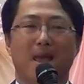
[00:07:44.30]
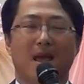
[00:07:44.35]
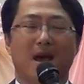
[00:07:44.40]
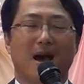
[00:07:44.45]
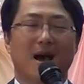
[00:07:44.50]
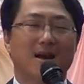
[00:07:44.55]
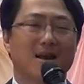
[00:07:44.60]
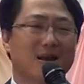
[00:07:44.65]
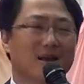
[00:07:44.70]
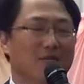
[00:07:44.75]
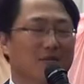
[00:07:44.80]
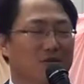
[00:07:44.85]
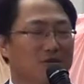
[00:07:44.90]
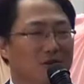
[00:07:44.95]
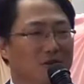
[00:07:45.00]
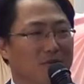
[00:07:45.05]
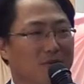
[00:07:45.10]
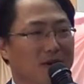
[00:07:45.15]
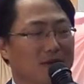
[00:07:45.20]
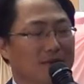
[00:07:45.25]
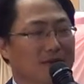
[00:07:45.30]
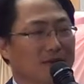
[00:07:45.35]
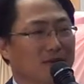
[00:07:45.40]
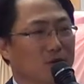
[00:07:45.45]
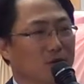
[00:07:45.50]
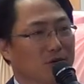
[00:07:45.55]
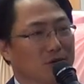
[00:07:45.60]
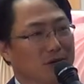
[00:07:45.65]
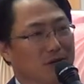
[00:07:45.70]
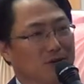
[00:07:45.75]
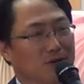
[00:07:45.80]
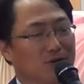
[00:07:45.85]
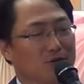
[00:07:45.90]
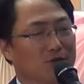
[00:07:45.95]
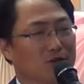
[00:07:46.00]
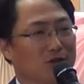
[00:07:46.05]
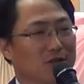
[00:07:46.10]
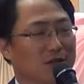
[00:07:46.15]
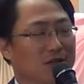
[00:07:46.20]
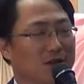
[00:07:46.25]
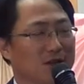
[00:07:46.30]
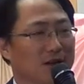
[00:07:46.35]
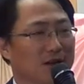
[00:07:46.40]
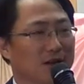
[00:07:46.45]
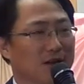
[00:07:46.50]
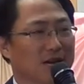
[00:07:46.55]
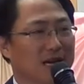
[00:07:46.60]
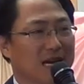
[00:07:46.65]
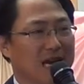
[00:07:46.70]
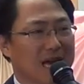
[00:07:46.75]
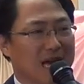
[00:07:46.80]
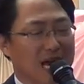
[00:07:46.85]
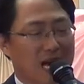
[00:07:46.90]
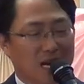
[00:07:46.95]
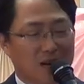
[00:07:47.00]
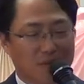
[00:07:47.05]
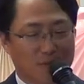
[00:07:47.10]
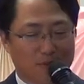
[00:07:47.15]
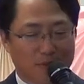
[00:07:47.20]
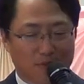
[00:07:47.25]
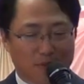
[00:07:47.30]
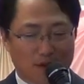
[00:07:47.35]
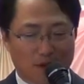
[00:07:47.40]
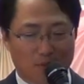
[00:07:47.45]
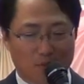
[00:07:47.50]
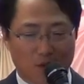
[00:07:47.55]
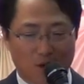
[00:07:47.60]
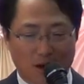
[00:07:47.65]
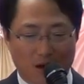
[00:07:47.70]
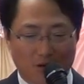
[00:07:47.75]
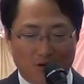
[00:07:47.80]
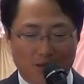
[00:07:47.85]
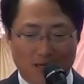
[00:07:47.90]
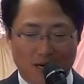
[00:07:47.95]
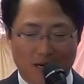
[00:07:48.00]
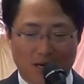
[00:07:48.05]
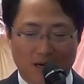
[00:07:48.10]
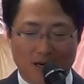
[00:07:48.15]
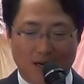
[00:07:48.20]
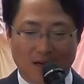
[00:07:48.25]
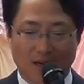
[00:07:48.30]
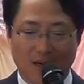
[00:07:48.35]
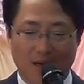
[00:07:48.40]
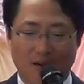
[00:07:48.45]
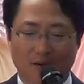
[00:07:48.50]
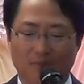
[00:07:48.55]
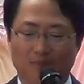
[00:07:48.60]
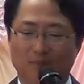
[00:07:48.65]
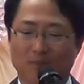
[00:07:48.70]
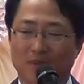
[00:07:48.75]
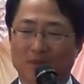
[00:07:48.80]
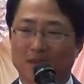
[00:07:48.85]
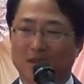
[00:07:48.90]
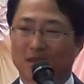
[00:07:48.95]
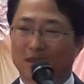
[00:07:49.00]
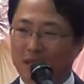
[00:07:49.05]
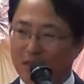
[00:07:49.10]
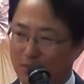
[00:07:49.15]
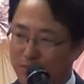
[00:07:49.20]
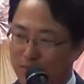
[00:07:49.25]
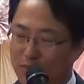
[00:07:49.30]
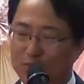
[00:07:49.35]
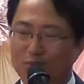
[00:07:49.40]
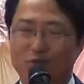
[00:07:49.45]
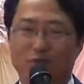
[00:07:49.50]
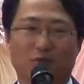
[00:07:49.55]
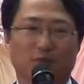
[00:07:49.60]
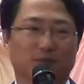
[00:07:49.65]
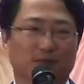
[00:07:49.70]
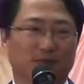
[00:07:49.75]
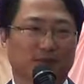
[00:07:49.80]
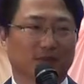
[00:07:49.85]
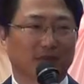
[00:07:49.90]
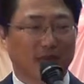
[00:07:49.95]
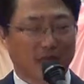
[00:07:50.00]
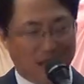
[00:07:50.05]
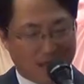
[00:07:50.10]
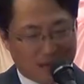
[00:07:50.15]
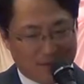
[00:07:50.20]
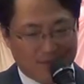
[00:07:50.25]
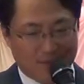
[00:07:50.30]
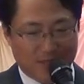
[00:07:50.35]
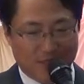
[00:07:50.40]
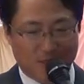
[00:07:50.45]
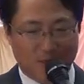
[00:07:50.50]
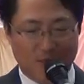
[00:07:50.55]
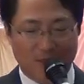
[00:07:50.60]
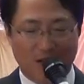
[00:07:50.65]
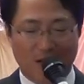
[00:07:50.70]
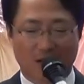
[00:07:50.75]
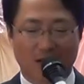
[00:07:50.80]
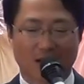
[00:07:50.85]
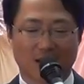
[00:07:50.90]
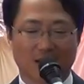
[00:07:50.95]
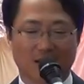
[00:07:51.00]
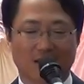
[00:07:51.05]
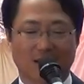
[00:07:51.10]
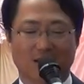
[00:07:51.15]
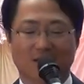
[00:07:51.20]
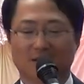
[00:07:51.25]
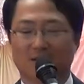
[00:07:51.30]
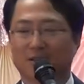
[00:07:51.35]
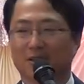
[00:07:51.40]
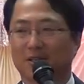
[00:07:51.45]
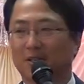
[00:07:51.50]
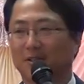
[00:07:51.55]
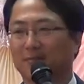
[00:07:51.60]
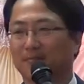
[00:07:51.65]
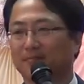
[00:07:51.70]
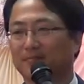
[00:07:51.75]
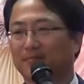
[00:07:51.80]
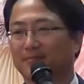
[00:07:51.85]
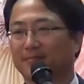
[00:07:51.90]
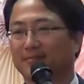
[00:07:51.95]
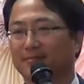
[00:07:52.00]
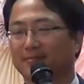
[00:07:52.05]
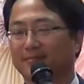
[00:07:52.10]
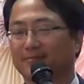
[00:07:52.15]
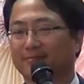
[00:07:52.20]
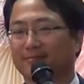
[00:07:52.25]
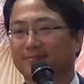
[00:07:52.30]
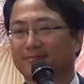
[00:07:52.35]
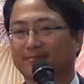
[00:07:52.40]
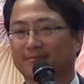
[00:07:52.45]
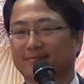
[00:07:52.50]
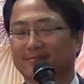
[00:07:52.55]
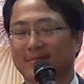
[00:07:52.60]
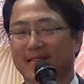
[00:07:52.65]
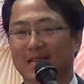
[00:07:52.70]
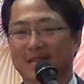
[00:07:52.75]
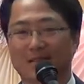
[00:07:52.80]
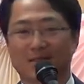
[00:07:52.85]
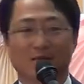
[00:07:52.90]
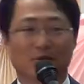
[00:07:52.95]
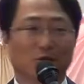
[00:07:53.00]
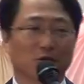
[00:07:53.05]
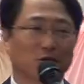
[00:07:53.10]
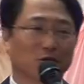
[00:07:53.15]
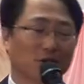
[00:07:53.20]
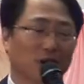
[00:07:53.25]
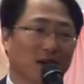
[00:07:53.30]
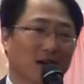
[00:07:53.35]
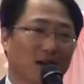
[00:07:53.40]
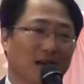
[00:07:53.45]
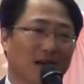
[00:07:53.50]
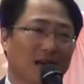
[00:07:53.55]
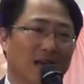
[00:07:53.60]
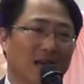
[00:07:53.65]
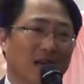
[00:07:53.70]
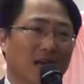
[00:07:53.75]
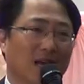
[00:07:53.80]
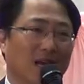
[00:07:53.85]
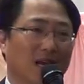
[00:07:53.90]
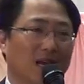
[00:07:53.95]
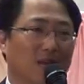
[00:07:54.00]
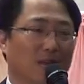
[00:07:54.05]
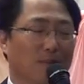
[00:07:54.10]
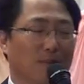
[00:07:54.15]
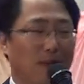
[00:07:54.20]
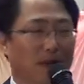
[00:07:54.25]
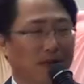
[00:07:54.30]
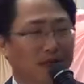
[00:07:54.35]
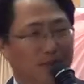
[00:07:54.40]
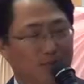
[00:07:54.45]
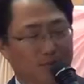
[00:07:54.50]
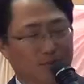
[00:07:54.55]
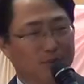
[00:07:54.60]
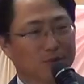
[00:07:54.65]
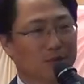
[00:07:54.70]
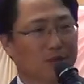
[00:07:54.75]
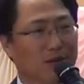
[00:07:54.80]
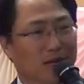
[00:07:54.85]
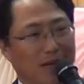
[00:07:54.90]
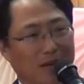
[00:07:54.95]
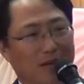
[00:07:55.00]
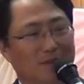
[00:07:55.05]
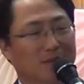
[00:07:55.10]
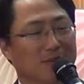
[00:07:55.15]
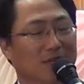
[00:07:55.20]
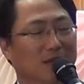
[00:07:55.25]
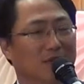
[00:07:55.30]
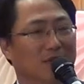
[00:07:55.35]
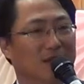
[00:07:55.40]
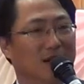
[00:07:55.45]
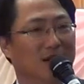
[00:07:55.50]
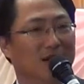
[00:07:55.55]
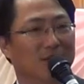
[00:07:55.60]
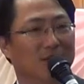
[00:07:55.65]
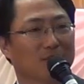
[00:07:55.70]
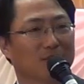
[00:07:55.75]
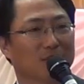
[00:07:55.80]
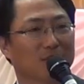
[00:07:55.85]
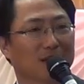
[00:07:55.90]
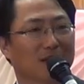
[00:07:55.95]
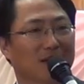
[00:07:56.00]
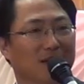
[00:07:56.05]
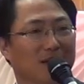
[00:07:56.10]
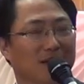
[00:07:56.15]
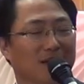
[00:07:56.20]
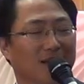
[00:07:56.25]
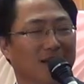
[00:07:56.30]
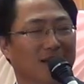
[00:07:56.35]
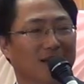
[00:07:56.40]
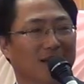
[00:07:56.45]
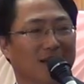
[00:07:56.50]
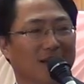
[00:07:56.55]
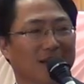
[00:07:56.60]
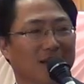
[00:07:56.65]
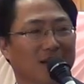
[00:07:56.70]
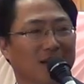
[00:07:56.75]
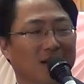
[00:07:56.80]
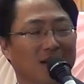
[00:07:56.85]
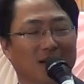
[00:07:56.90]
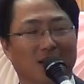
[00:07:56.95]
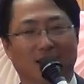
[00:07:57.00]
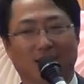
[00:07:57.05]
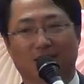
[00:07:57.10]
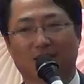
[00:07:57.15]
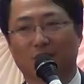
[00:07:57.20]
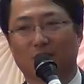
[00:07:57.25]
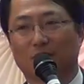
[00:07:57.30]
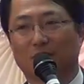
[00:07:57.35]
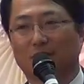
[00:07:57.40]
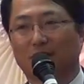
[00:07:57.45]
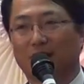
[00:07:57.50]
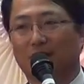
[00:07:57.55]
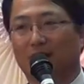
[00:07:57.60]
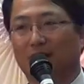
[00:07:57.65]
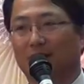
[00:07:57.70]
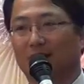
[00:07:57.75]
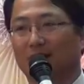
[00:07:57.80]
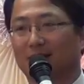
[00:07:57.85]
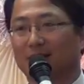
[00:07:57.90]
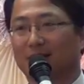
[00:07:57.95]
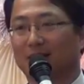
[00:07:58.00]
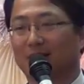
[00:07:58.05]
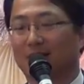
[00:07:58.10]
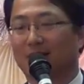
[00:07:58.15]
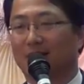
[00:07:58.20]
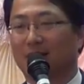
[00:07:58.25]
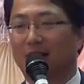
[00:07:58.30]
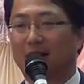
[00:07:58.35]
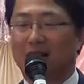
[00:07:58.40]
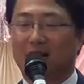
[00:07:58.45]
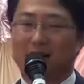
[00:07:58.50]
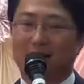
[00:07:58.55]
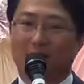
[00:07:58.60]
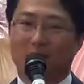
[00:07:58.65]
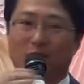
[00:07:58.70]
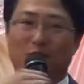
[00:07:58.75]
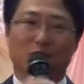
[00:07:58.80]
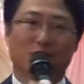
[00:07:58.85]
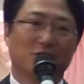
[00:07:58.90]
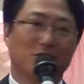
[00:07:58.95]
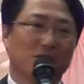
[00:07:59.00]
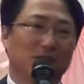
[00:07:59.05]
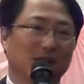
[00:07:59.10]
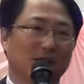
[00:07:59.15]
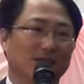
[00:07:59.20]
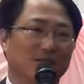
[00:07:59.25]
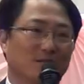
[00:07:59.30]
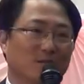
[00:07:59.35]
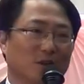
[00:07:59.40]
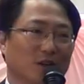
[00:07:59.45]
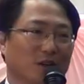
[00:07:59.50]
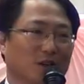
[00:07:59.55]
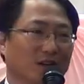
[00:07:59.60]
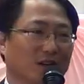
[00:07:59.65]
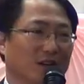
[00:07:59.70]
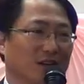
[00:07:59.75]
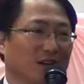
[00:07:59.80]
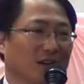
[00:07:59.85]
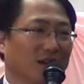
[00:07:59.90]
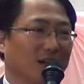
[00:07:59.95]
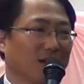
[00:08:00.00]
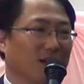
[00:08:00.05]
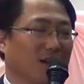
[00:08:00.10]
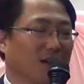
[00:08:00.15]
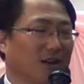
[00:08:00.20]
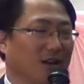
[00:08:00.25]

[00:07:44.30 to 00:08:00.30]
하나님이 우리 마음의 소원을 이루어 주신 날. 하나님 앞에 우리가 뭐하고 나아갈까요? 기쁨으로, 감사로 나아가야 되는 거예요. 그래서 오늘 우리가 하나님 앞 기쁨과 감사로 나아갑니다. 그동안에 제가 아까 모두 말씀드렸는데